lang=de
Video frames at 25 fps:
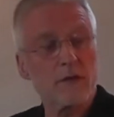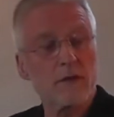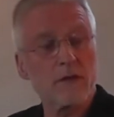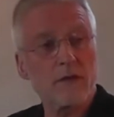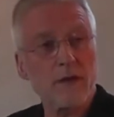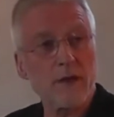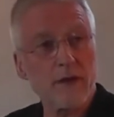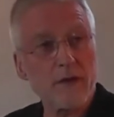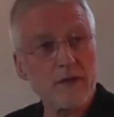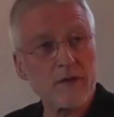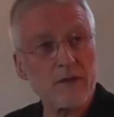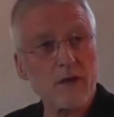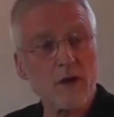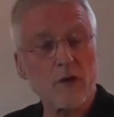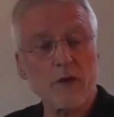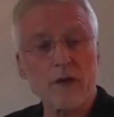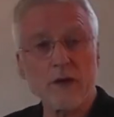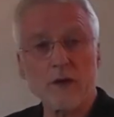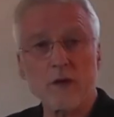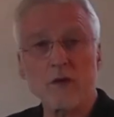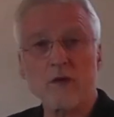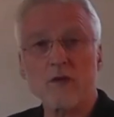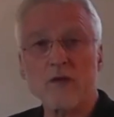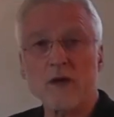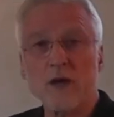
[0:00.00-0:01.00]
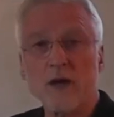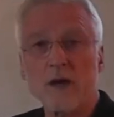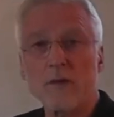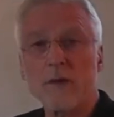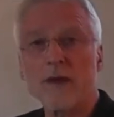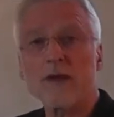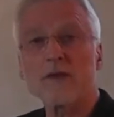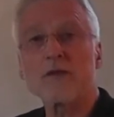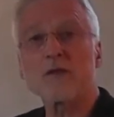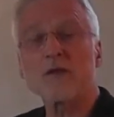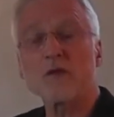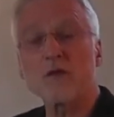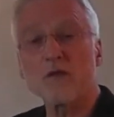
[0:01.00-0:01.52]

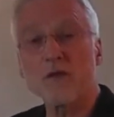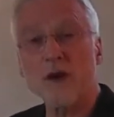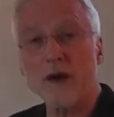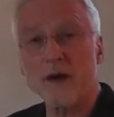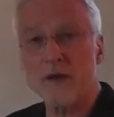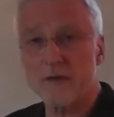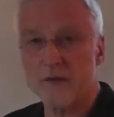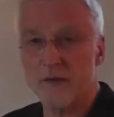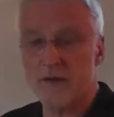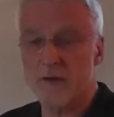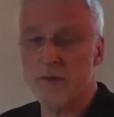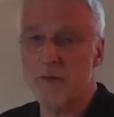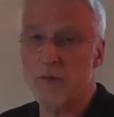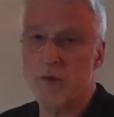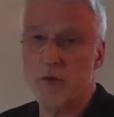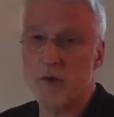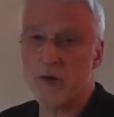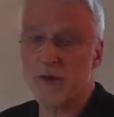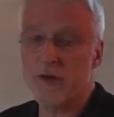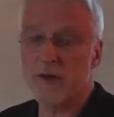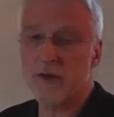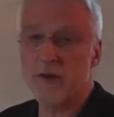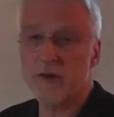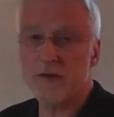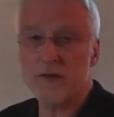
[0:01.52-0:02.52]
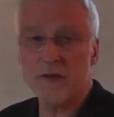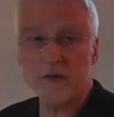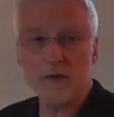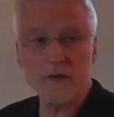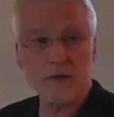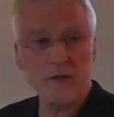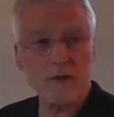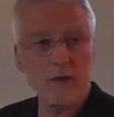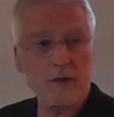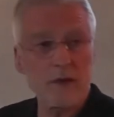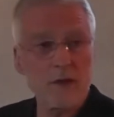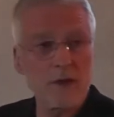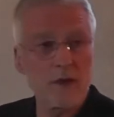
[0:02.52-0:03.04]
Restaurierungsarbeiten, soweit sie möglich
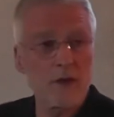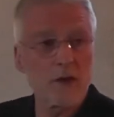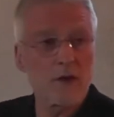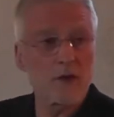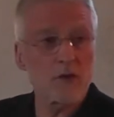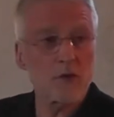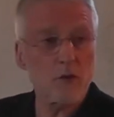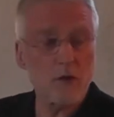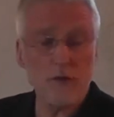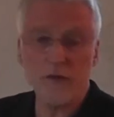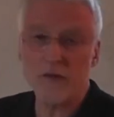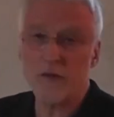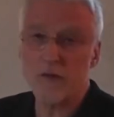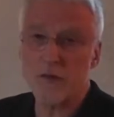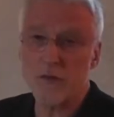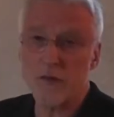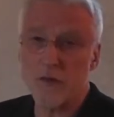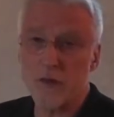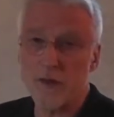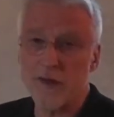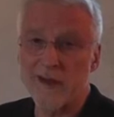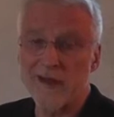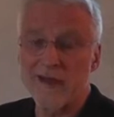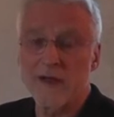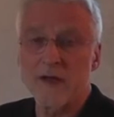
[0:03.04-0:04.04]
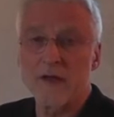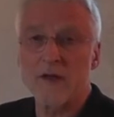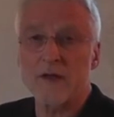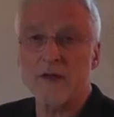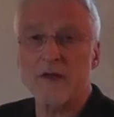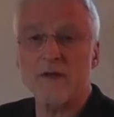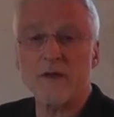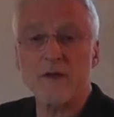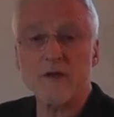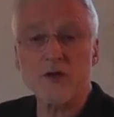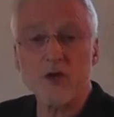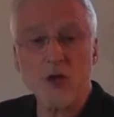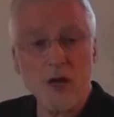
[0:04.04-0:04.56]
sind, durchzuführen.
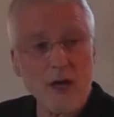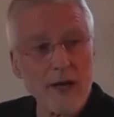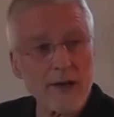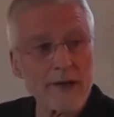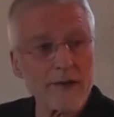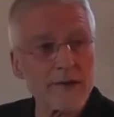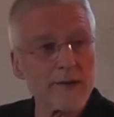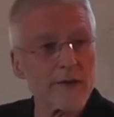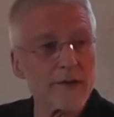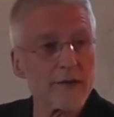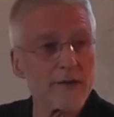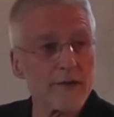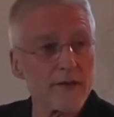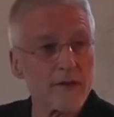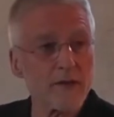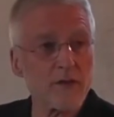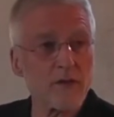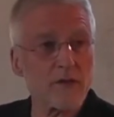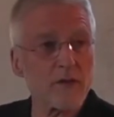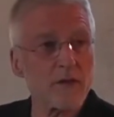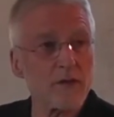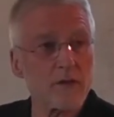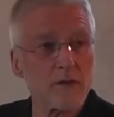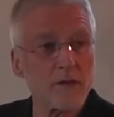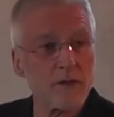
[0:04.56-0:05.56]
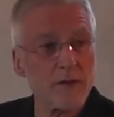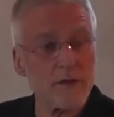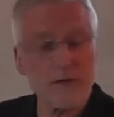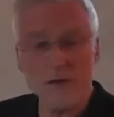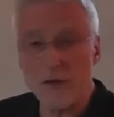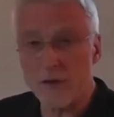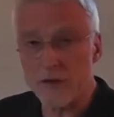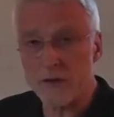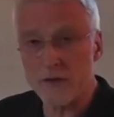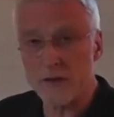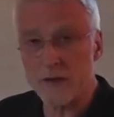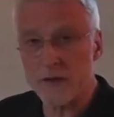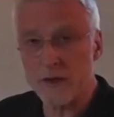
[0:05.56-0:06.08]
Das Entscheidende ist die
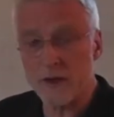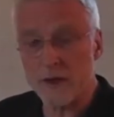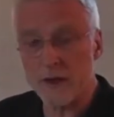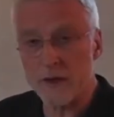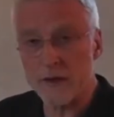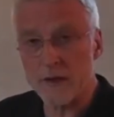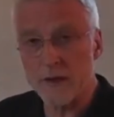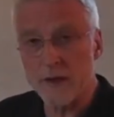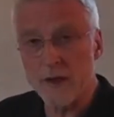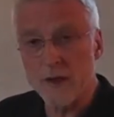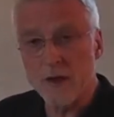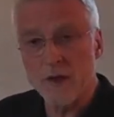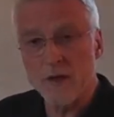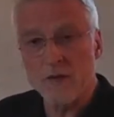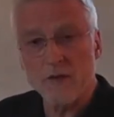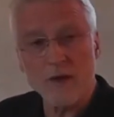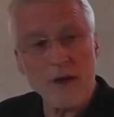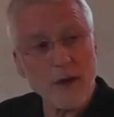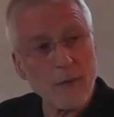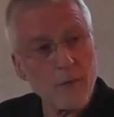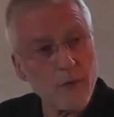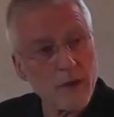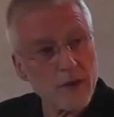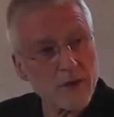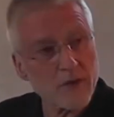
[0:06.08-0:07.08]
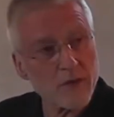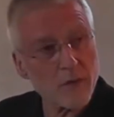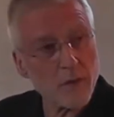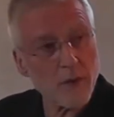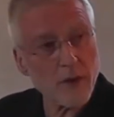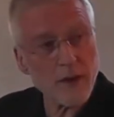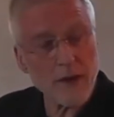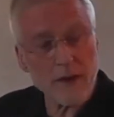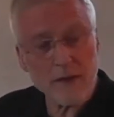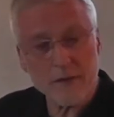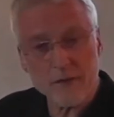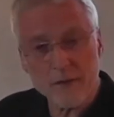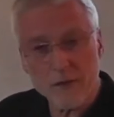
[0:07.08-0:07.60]
Feuchtigkeit. Wir haben hier
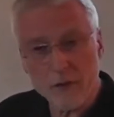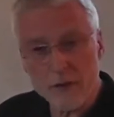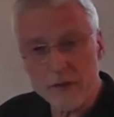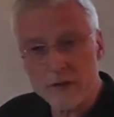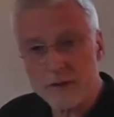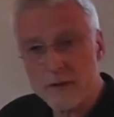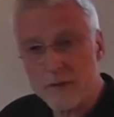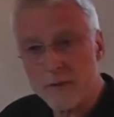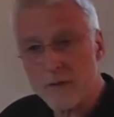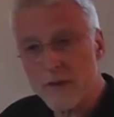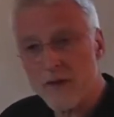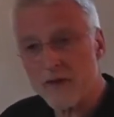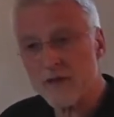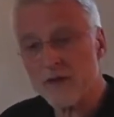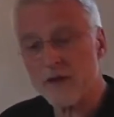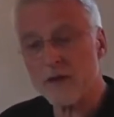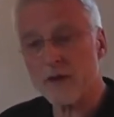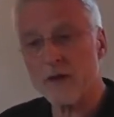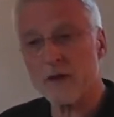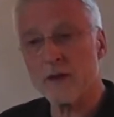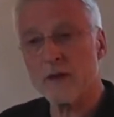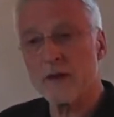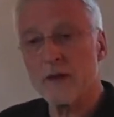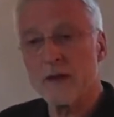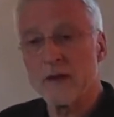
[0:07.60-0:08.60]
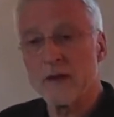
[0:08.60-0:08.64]
zwei Feuchtemesser